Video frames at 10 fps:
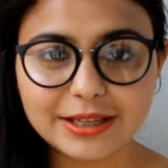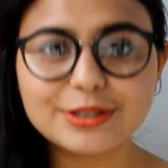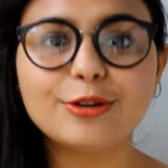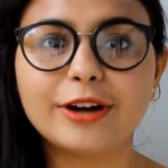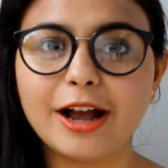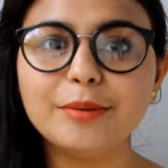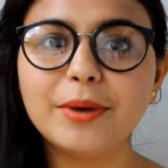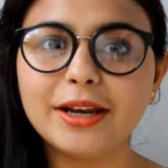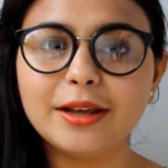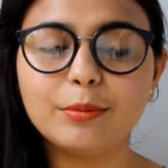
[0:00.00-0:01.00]
इस दौरान
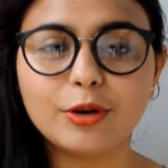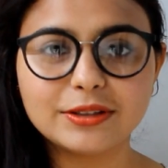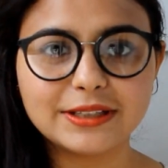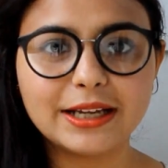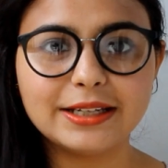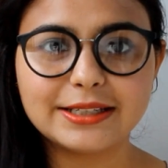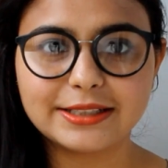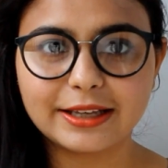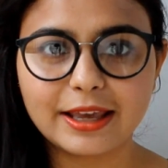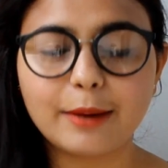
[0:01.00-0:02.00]
मैंने बहुत सारे
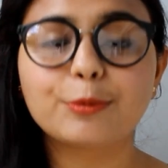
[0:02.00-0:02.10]
जैसे कि